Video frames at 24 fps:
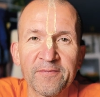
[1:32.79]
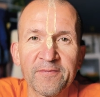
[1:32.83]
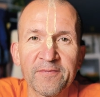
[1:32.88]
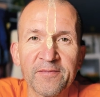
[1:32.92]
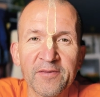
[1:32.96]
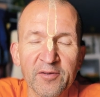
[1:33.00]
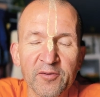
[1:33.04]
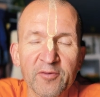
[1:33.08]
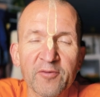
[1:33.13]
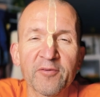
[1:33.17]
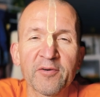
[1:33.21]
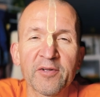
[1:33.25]

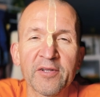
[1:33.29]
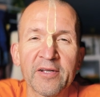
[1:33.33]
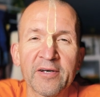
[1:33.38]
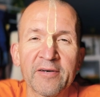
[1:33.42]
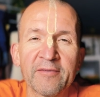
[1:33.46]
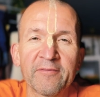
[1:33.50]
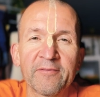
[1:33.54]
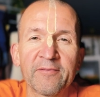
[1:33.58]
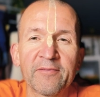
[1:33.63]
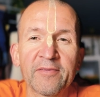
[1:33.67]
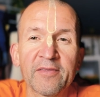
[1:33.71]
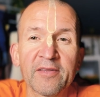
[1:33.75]
Вот вода.
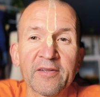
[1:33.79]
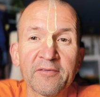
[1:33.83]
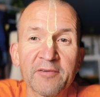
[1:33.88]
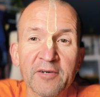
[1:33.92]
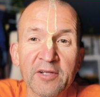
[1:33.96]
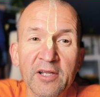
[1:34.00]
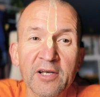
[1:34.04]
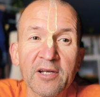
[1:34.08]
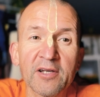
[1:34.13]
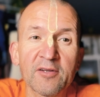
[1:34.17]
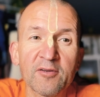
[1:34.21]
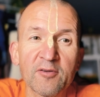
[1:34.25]

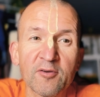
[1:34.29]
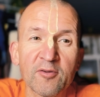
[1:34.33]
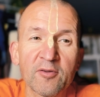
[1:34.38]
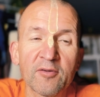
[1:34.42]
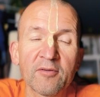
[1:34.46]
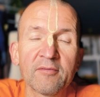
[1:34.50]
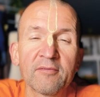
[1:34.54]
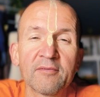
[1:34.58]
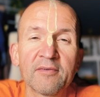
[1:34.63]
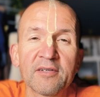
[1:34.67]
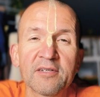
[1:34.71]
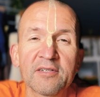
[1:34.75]
Вода идет
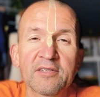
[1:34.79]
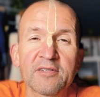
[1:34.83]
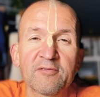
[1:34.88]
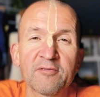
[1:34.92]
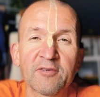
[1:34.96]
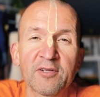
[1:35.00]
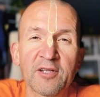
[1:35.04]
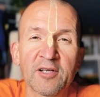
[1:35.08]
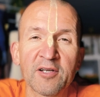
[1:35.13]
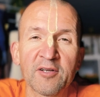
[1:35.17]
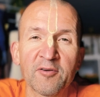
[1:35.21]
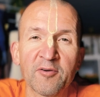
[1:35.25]
из
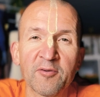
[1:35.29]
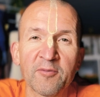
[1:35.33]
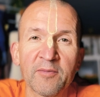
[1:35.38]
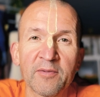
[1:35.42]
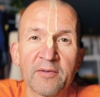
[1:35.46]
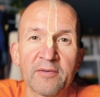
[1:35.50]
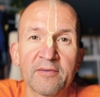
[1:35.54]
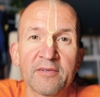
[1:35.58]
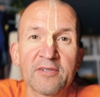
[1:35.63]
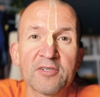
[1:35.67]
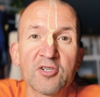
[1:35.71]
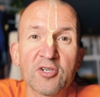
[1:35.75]
водоема,
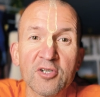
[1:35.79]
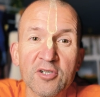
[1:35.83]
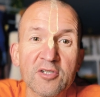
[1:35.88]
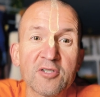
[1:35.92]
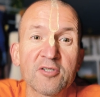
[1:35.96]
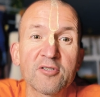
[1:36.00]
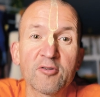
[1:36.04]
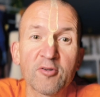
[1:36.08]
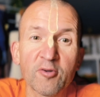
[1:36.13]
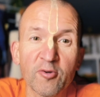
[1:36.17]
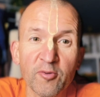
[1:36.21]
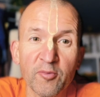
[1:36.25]
через
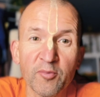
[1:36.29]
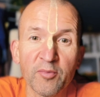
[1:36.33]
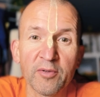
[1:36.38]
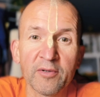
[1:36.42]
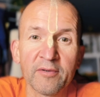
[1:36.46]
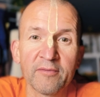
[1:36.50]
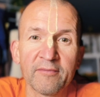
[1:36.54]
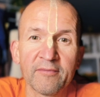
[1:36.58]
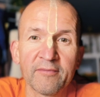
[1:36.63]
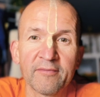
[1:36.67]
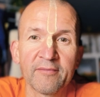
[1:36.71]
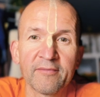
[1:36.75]
трубы.
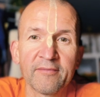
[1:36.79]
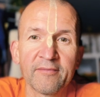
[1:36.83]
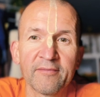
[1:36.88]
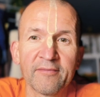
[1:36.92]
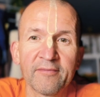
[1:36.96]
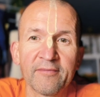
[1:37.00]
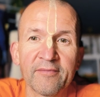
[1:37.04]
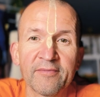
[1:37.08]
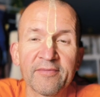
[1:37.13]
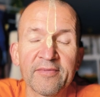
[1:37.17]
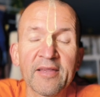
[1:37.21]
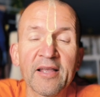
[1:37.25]

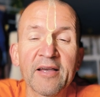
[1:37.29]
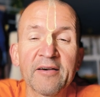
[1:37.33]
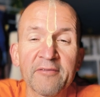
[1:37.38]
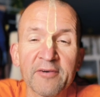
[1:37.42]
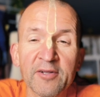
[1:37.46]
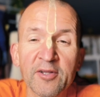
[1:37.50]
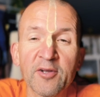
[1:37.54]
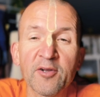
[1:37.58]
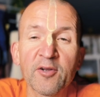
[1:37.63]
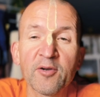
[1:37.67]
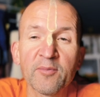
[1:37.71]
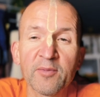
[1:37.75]

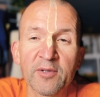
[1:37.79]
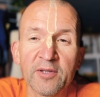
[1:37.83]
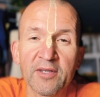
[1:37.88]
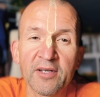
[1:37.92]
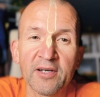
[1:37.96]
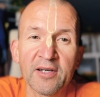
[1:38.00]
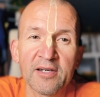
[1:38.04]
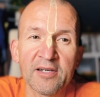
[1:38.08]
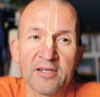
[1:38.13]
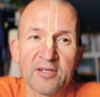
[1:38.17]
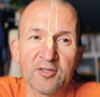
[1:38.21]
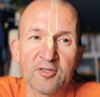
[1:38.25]
Водоем – это
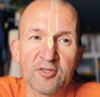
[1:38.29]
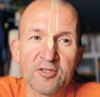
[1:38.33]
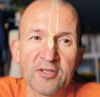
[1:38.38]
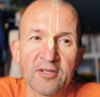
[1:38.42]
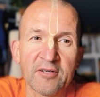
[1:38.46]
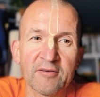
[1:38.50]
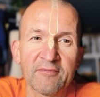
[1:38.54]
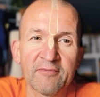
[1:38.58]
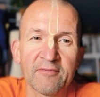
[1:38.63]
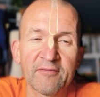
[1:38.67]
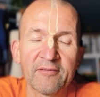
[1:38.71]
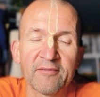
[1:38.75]
Кришна.
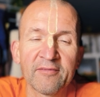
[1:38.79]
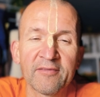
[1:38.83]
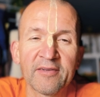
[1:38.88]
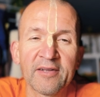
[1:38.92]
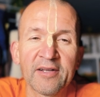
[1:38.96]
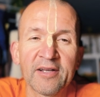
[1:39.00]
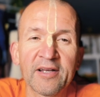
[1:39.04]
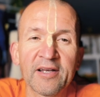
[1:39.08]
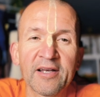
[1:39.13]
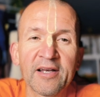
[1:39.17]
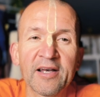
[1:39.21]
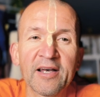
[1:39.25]

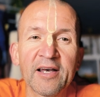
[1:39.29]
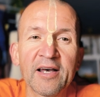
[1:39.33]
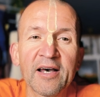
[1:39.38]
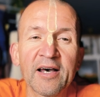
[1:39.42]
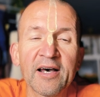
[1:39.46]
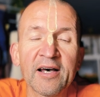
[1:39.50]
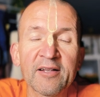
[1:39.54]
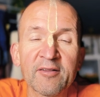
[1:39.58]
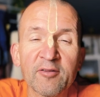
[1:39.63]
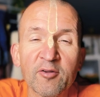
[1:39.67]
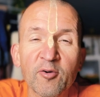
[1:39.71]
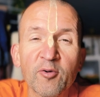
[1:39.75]
А
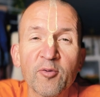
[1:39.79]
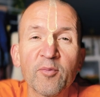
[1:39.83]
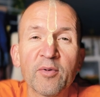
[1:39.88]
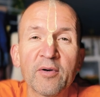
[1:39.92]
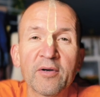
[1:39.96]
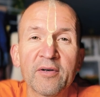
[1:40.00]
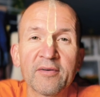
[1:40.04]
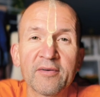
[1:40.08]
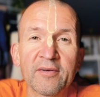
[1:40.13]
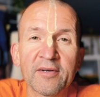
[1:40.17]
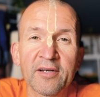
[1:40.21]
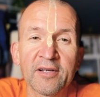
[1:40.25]

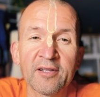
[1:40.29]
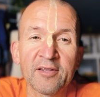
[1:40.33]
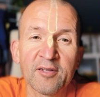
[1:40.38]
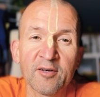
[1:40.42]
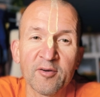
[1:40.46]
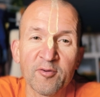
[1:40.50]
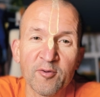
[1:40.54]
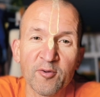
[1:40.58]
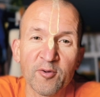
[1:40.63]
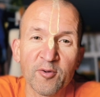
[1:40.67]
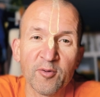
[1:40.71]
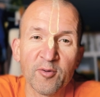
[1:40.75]
трубы – это
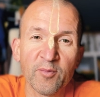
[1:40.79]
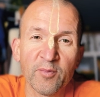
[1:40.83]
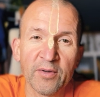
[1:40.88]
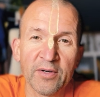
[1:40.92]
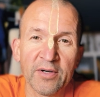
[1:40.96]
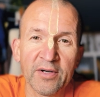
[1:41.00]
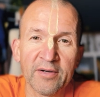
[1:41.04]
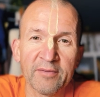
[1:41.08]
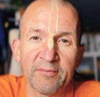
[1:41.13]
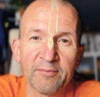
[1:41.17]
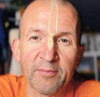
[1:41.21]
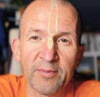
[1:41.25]
Гуру
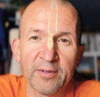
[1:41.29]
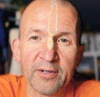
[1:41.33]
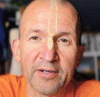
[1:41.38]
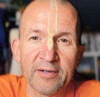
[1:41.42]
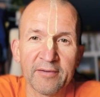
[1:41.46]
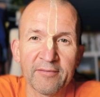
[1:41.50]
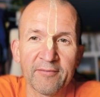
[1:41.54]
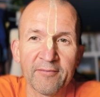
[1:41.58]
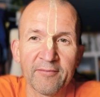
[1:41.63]
Парампара.